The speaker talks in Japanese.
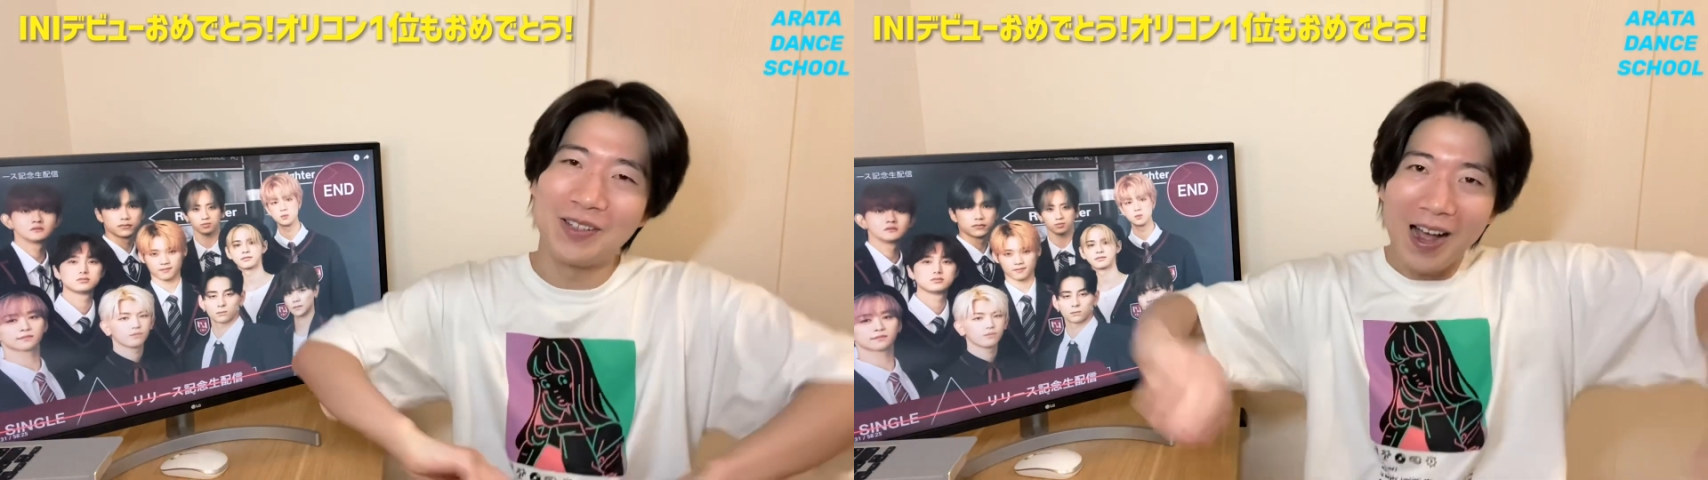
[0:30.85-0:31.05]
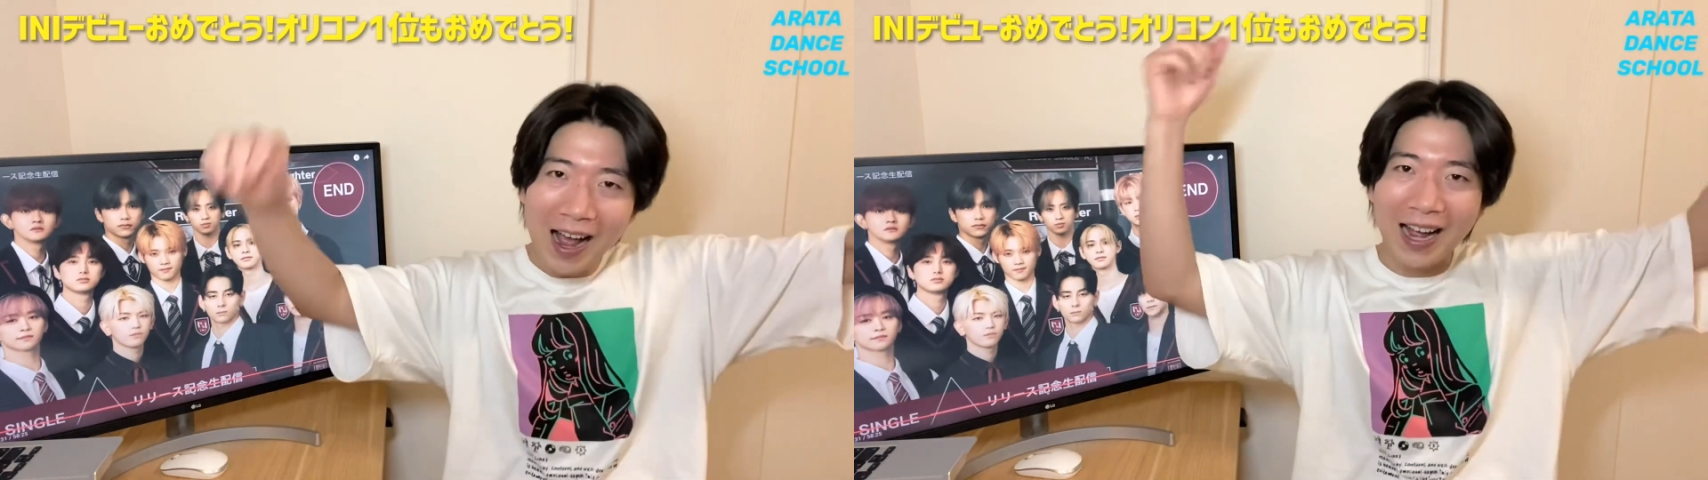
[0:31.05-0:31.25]

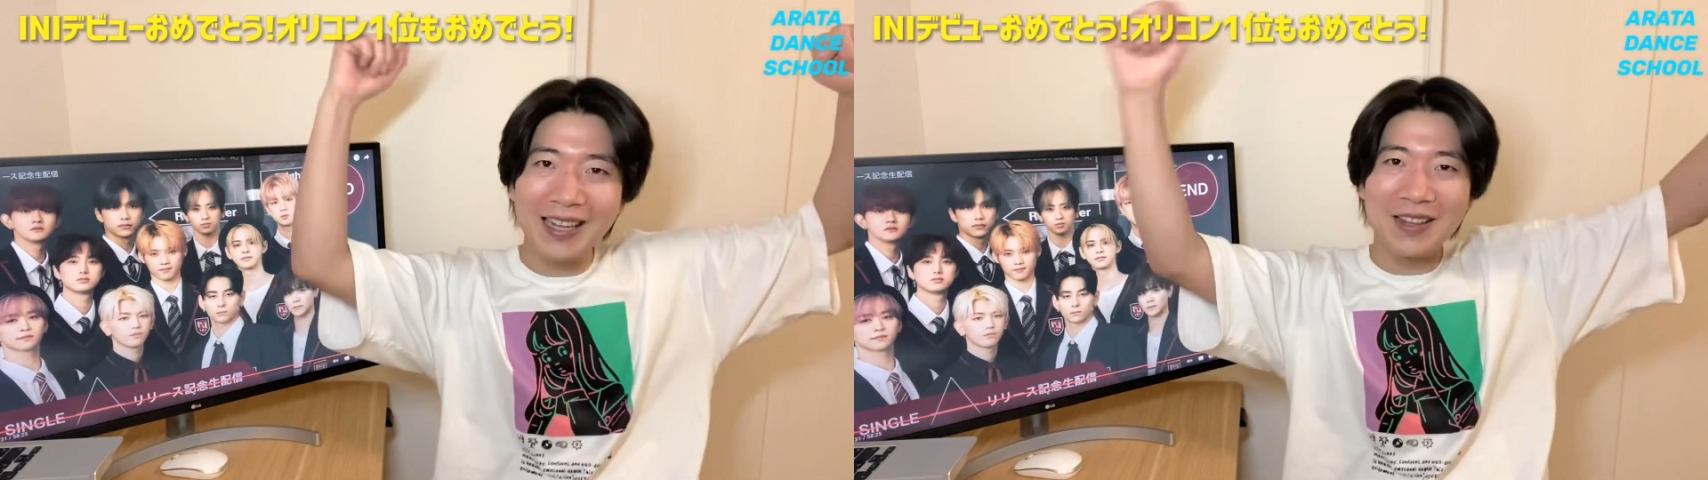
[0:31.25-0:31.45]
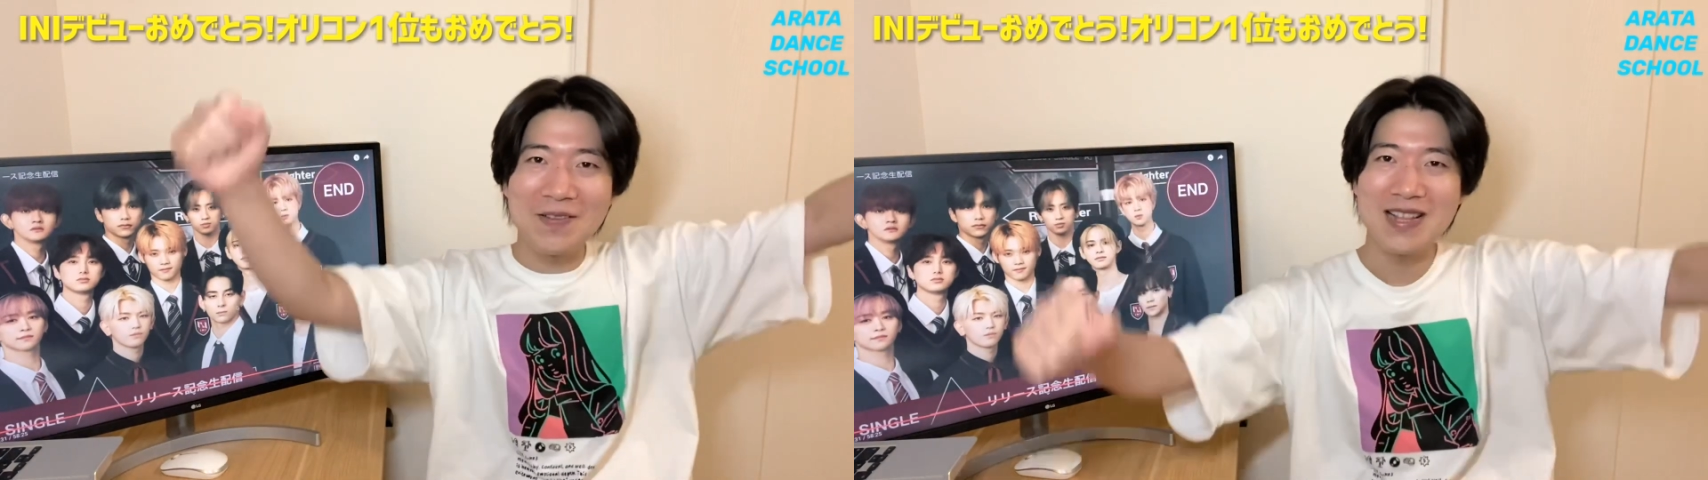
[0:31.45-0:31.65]

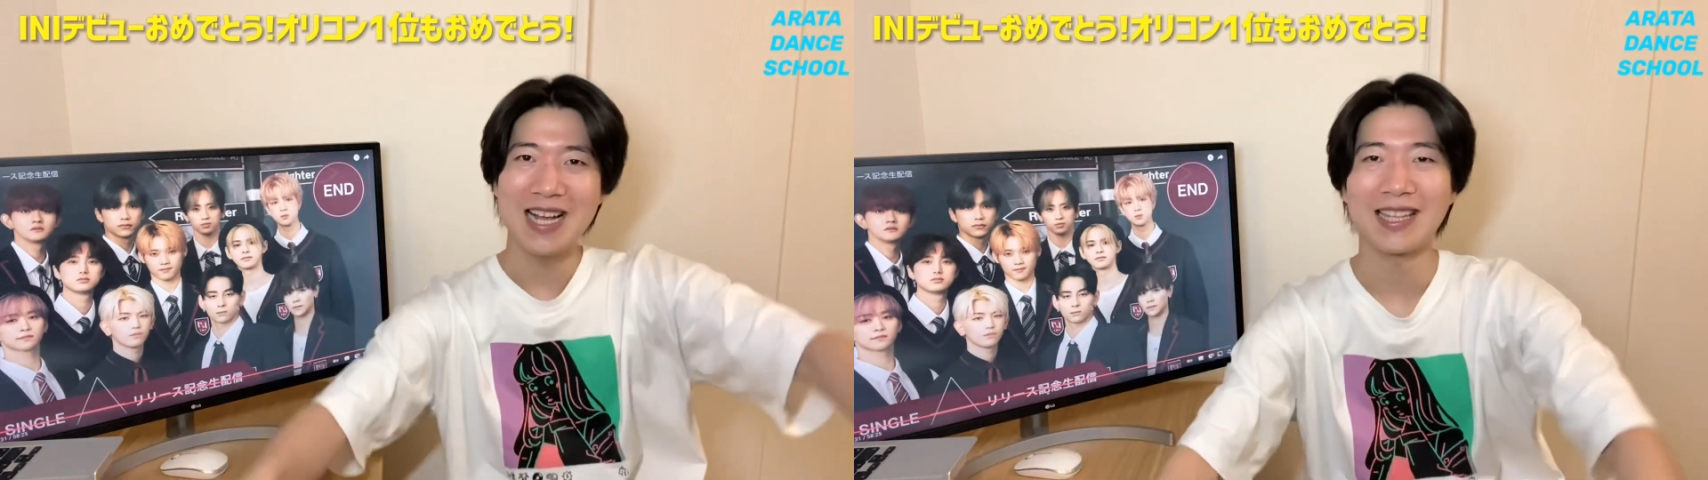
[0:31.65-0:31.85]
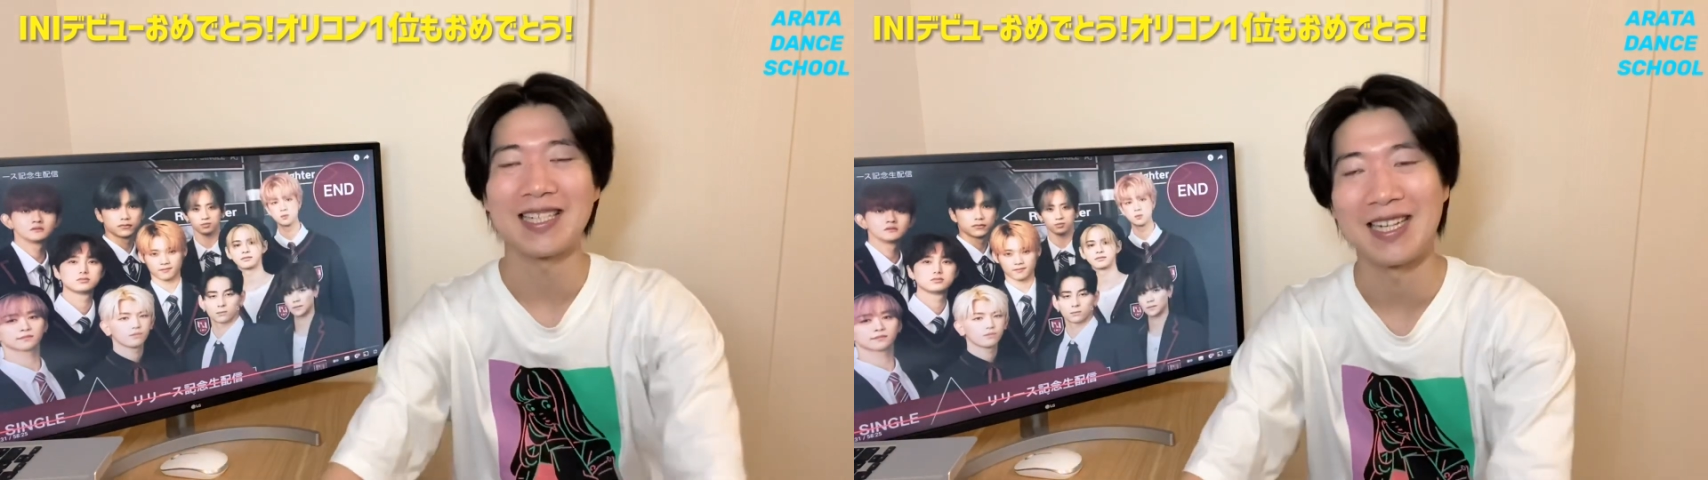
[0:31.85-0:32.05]
ダーってみんな
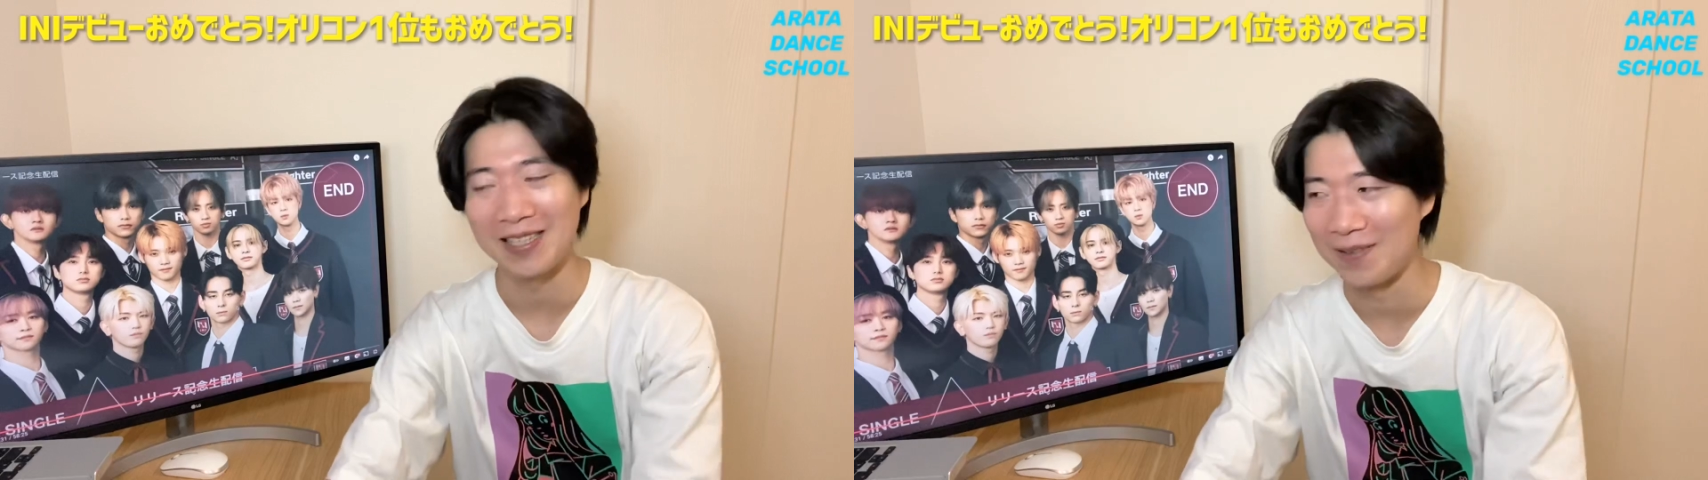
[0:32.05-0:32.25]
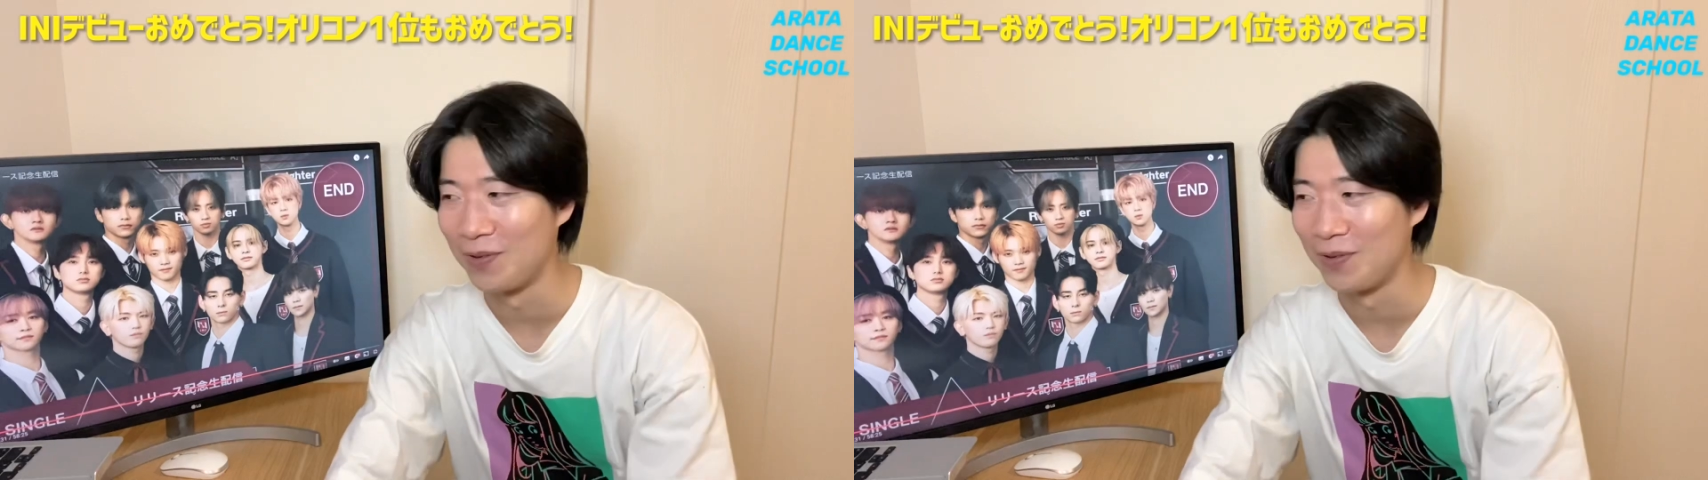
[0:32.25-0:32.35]
なったじゃないですか。